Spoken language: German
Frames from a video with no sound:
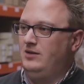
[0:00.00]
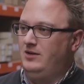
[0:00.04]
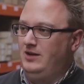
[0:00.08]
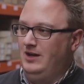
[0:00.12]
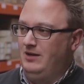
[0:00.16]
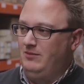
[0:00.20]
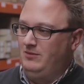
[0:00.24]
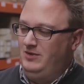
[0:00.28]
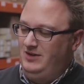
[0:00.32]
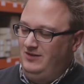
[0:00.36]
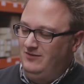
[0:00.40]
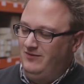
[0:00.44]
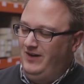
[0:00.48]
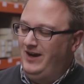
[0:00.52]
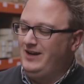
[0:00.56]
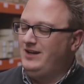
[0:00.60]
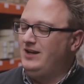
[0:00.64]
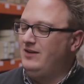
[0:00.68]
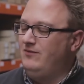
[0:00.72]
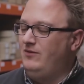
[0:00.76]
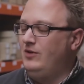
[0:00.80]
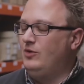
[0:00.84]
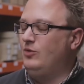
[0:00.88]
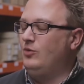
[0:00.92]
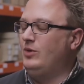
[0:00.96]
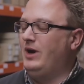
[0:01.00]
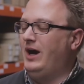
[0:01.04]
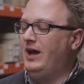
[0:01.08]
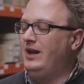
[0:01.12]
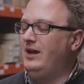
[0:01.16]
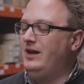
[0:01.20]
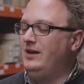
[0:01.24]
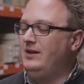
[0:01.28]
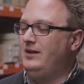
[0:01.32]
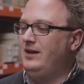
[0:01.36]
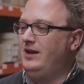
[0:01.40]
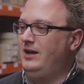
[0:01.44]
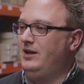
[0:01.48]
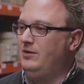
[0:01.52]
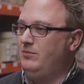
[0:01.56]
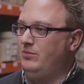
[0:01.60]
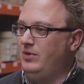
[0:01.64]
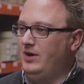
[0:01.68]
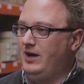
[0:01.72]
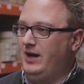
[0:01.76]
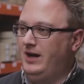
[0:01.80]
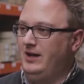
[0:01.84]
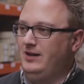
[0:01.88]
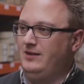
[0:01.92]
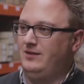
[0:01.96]
der die Weiterentwicklung alle enthält,
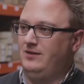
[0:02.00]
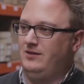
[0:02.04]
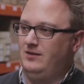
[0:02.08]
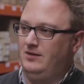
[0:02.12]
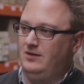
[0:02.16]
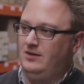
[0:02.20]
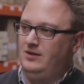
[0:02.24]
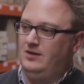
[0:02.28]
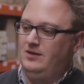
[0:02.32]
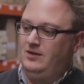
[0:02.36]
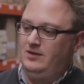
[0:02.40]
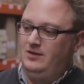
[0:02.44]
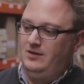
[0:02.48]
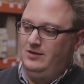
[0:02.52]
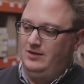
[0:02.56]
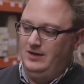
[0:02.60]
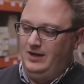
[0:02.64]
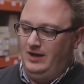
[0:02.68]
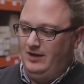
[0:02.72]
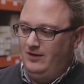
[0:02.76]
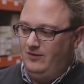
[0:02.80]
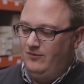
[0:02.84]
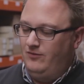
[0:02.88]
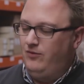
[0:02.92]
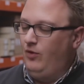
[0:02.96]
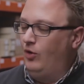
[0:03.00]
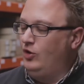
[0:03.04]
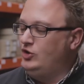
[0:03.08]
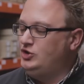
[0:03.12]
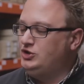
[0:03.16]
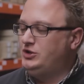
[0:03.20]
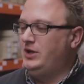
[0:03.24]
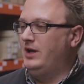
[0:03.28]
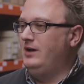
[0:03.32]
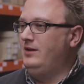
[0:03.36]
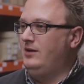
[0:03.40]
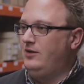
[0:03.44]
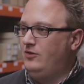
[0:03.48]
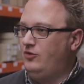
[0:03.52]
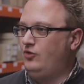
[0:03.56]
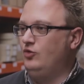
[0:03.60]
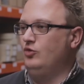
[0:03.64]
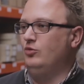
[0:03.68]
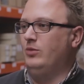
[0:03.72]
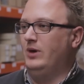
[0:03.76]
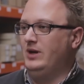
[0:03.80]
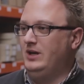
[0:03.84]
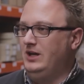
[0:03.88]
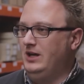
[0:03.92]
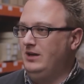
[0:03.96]
bereits ja, vollständig zu
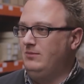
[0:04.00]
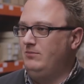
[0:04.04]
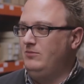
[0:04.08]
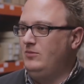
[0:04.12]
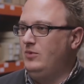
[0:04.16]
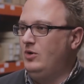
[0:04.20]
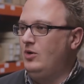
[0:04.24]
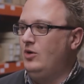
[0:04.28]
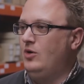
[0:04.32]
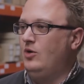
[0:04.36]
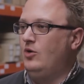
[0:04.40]
übergeben,